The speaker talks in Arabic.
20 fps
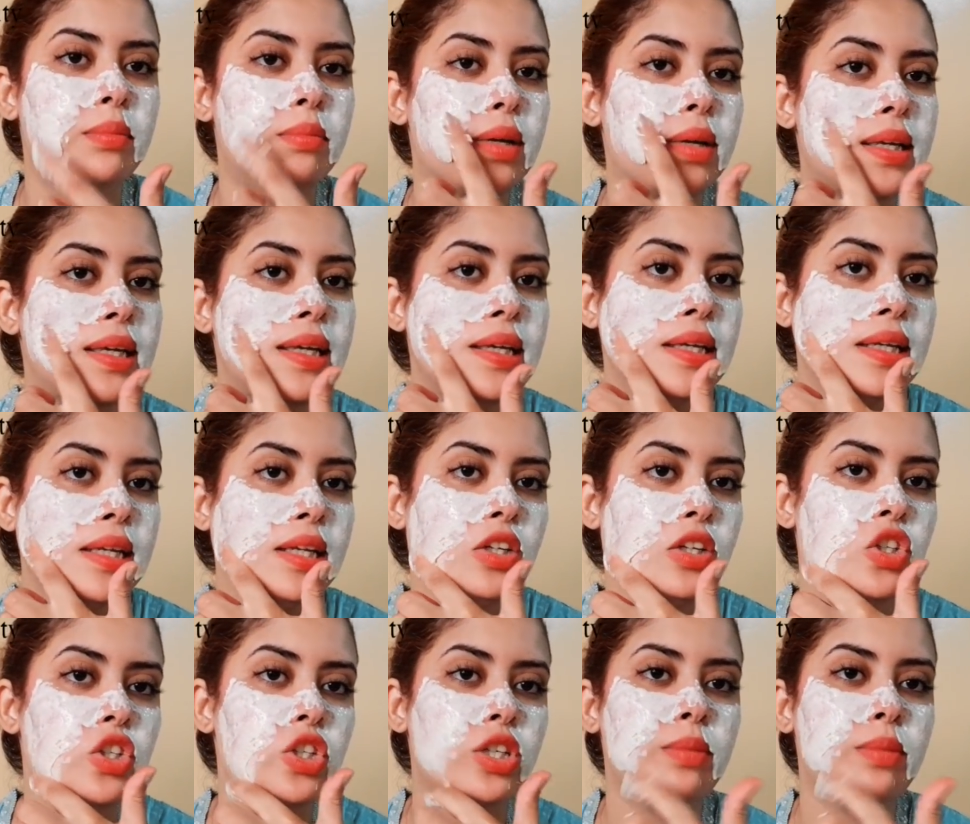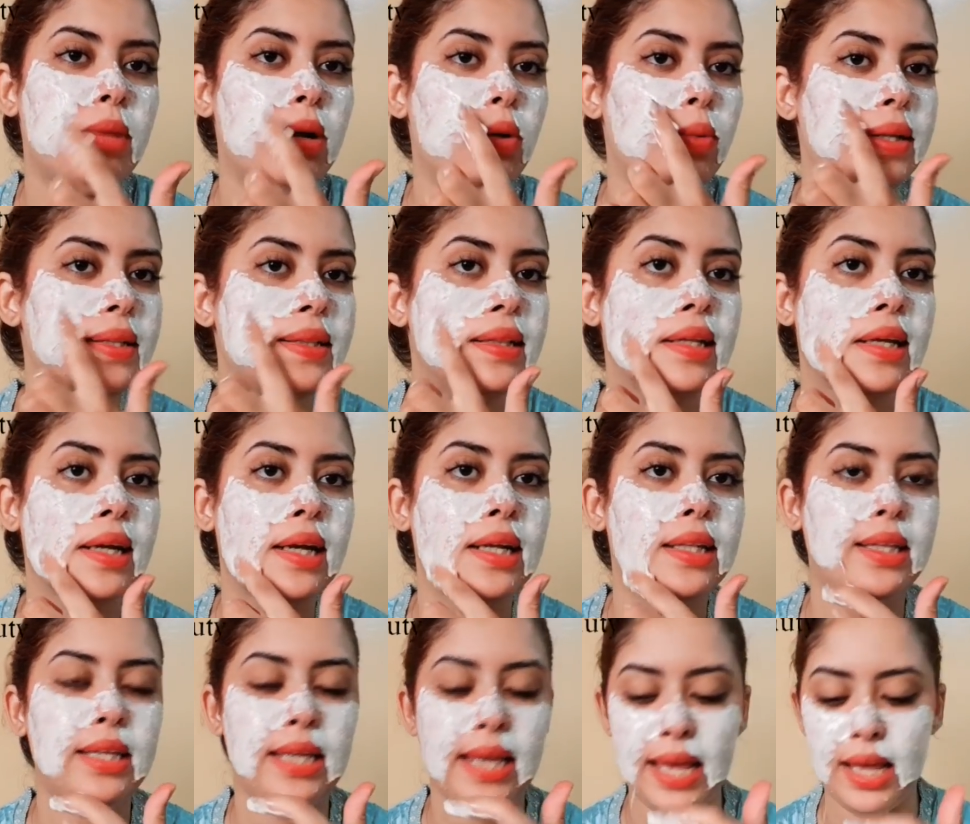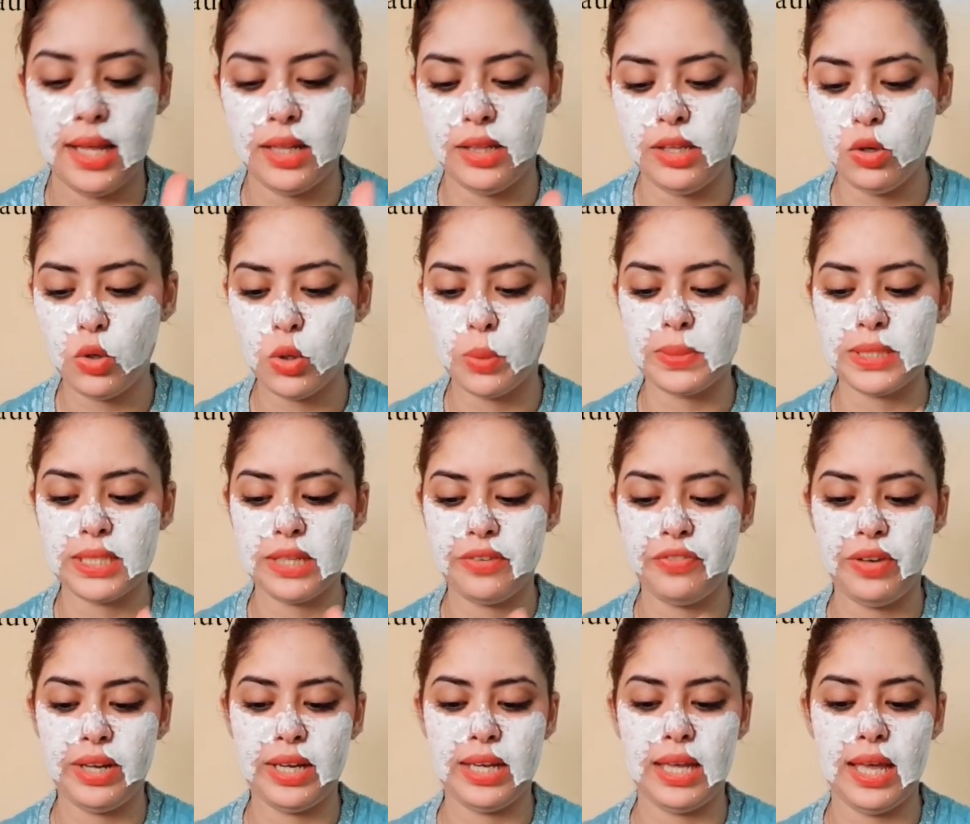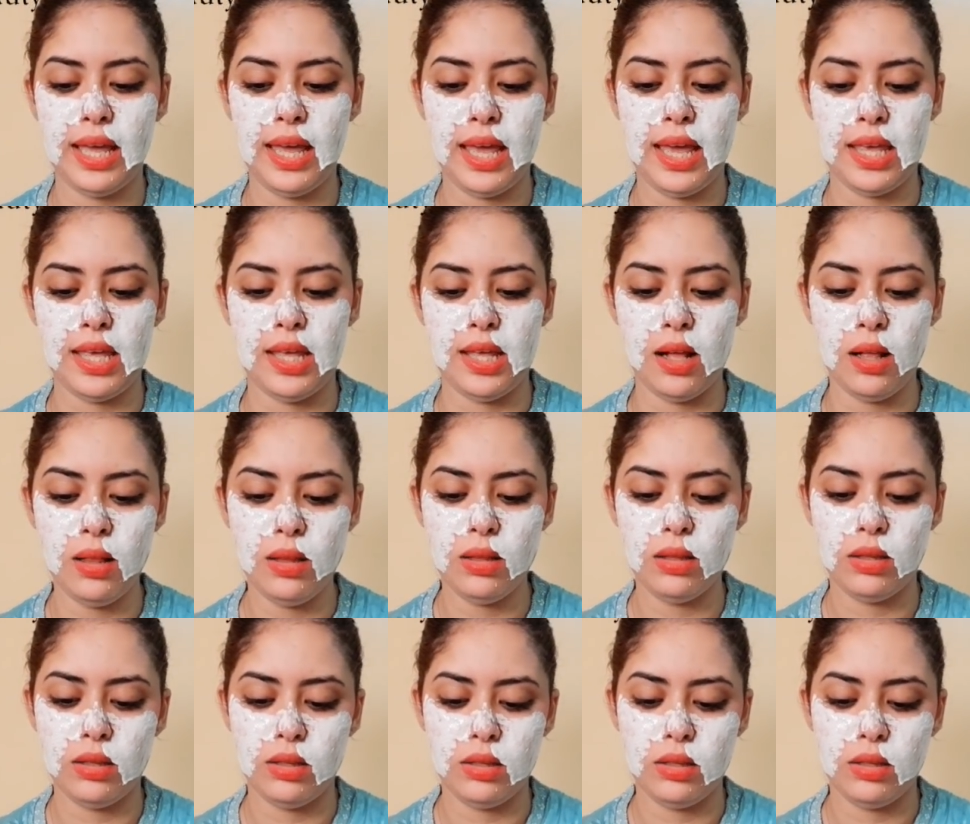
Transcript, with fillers: ما كاينينش شي مواد اللي غادي اديوك بصفه نهائيه